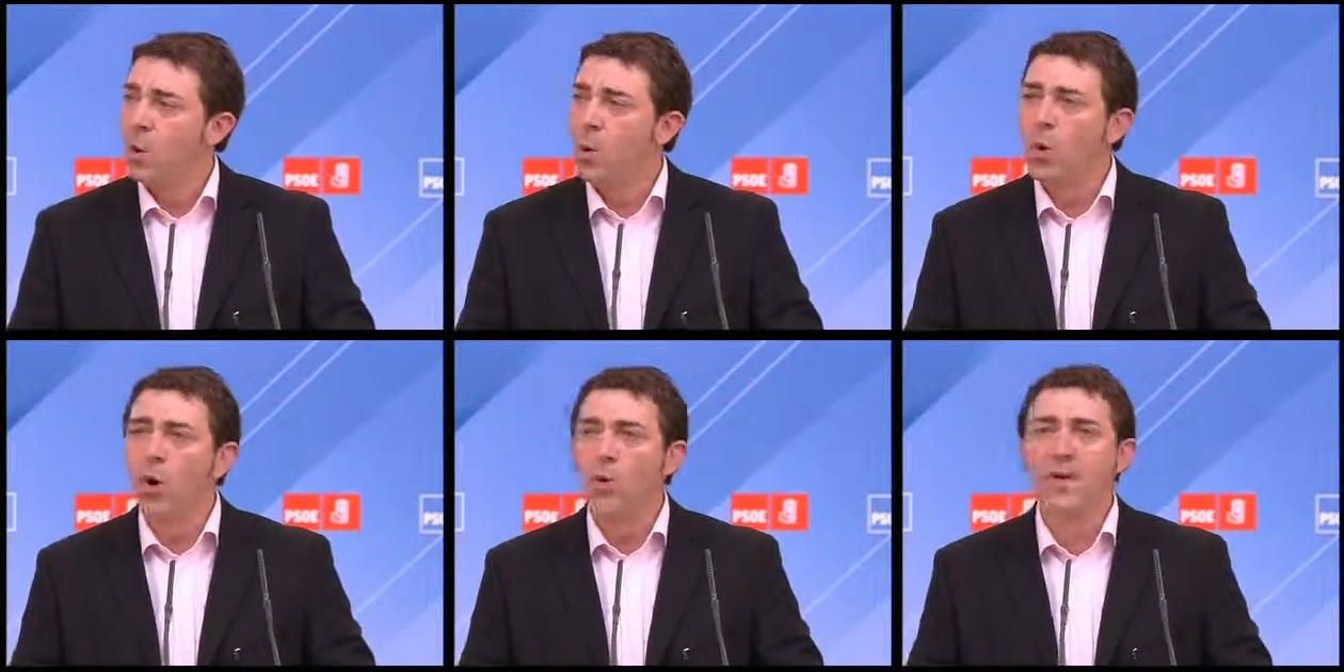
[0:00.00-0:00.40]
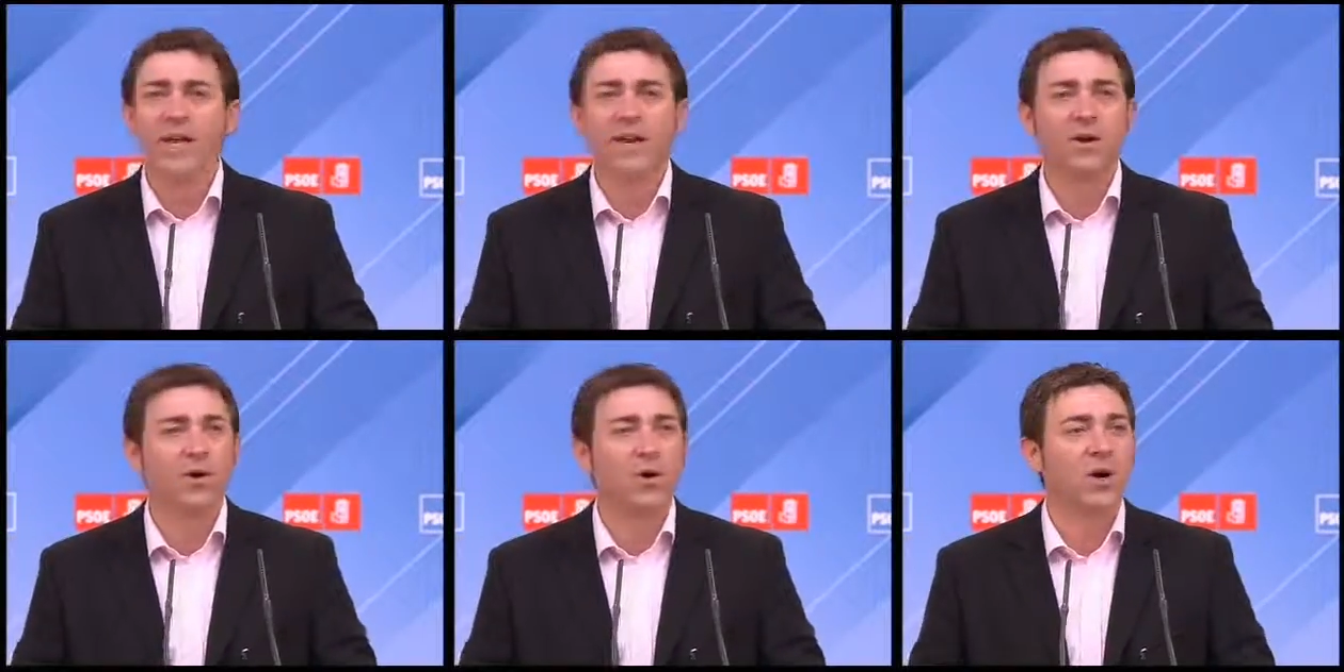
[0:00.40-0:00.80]
un
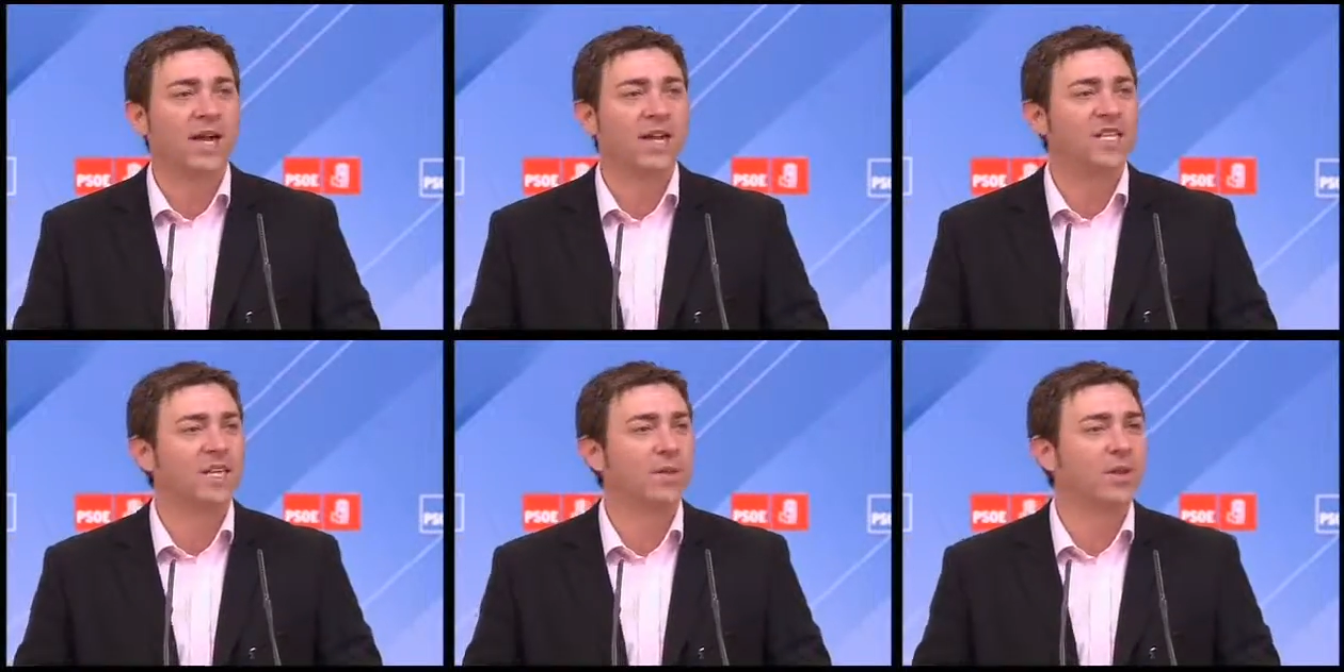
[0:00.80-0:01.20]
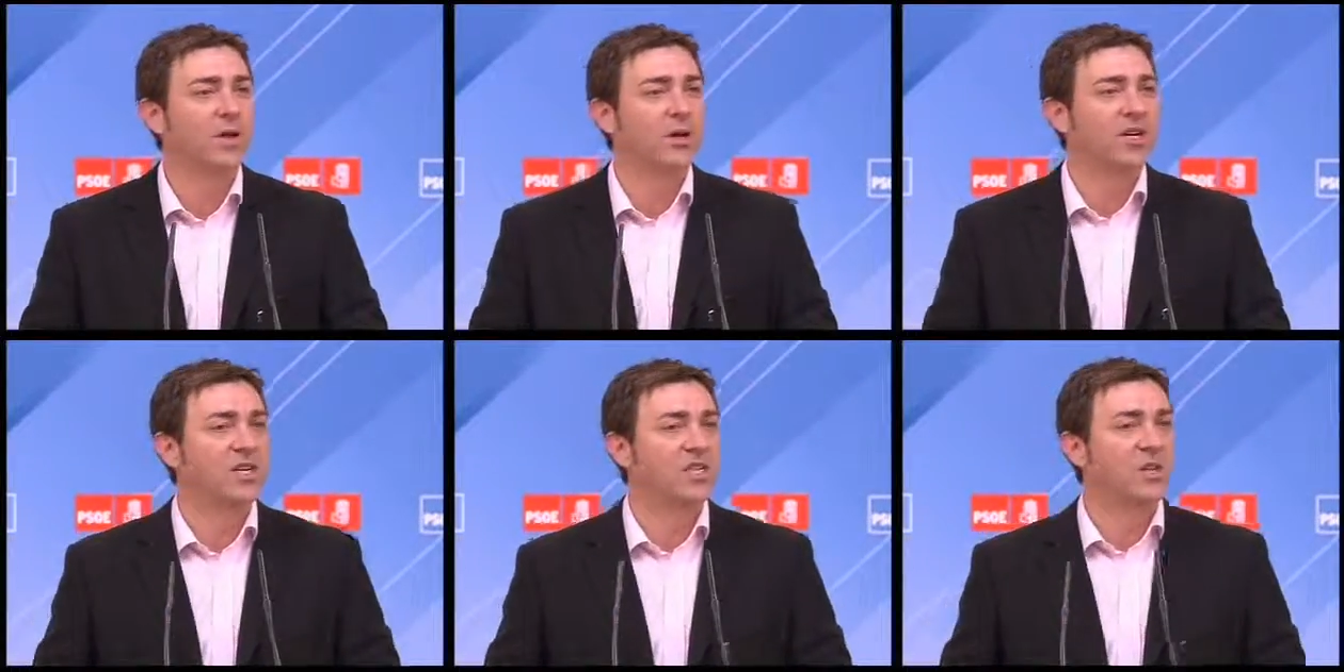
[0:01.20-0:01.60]
gobierno que ha
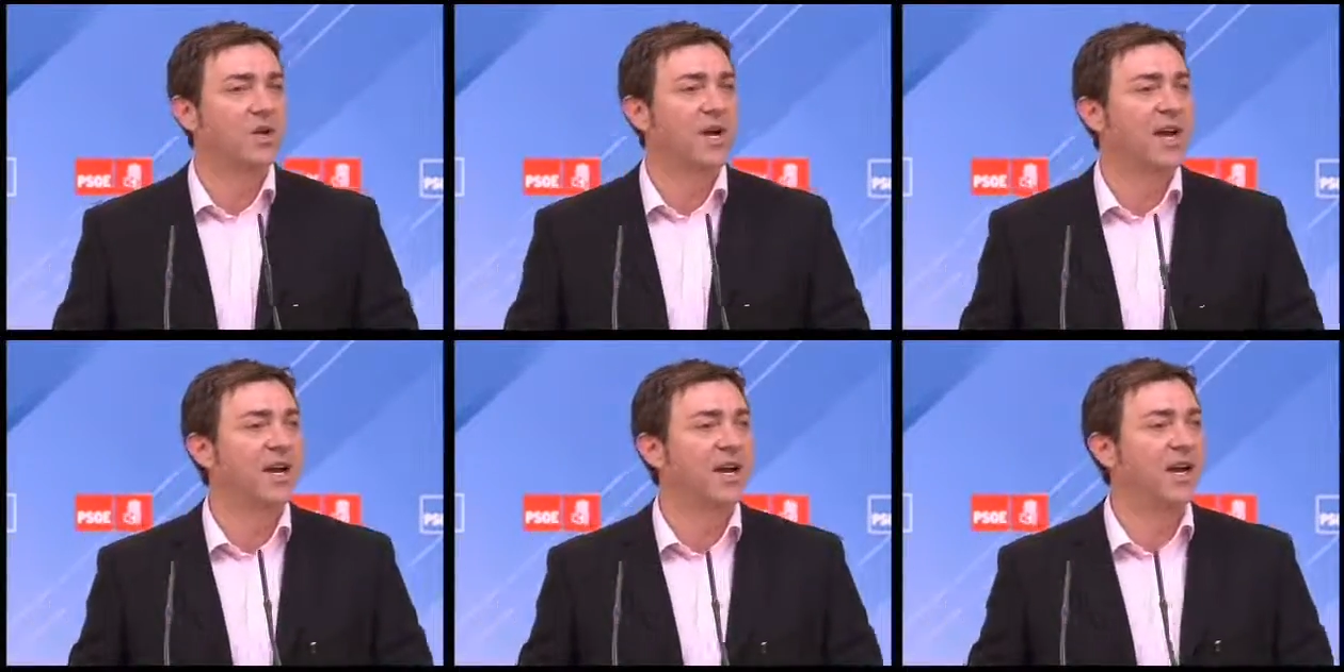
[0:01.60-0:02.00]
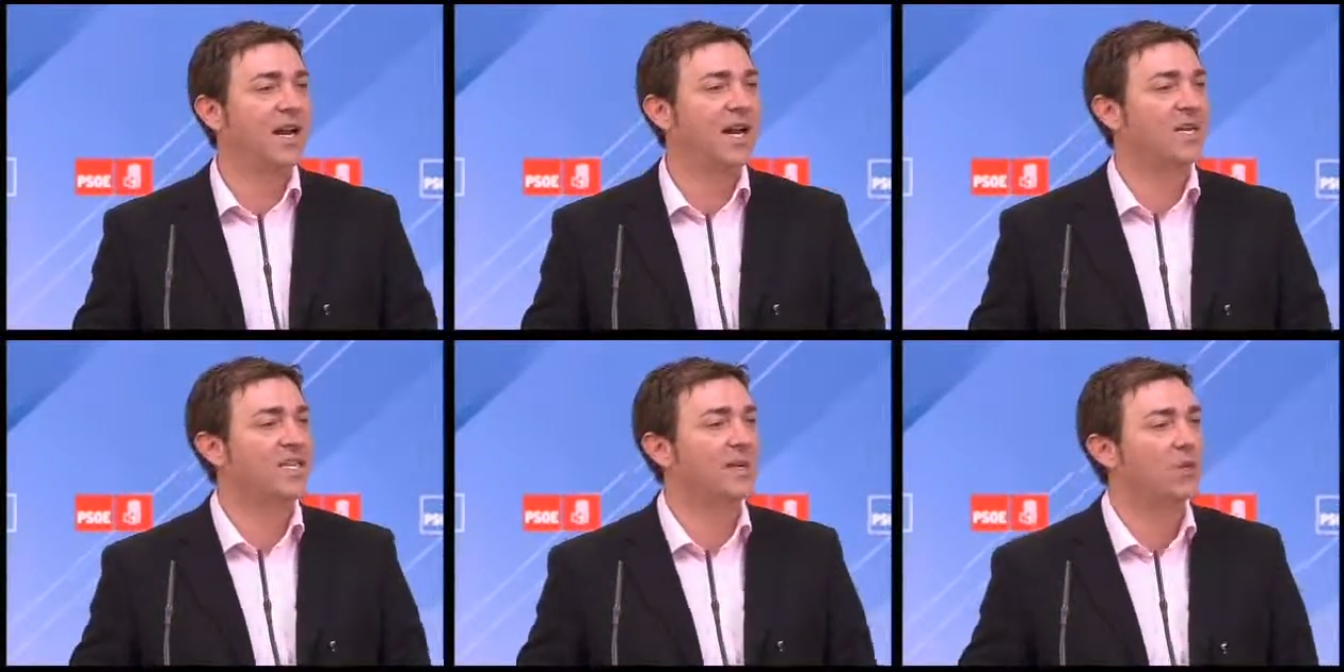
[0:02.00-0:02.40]
sabido gestionar
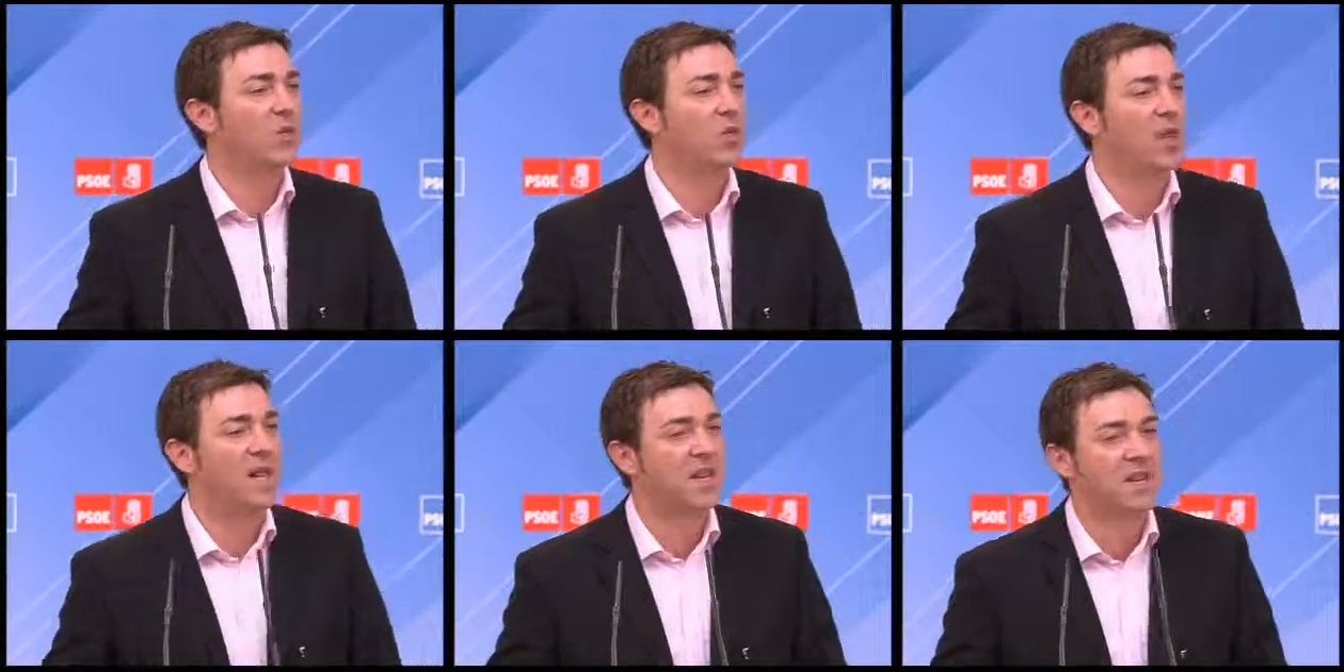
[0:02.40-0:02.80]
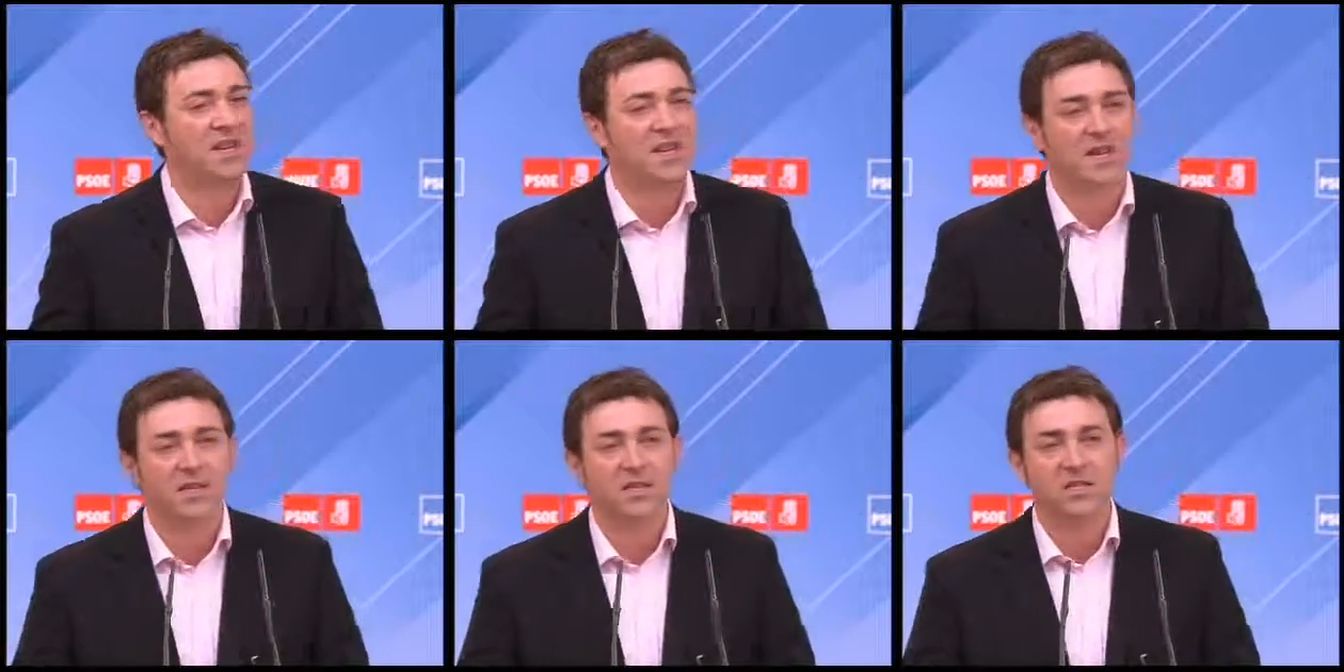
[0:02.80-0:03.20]
las
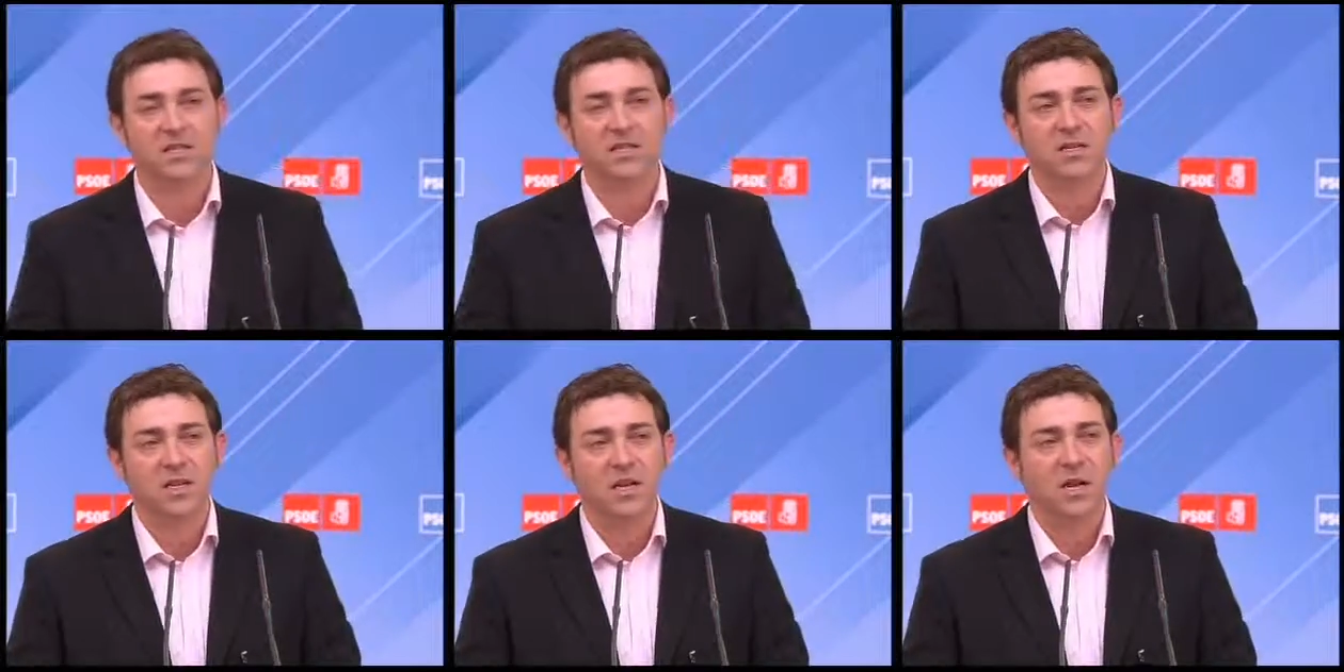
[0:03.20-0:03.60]
abundancias,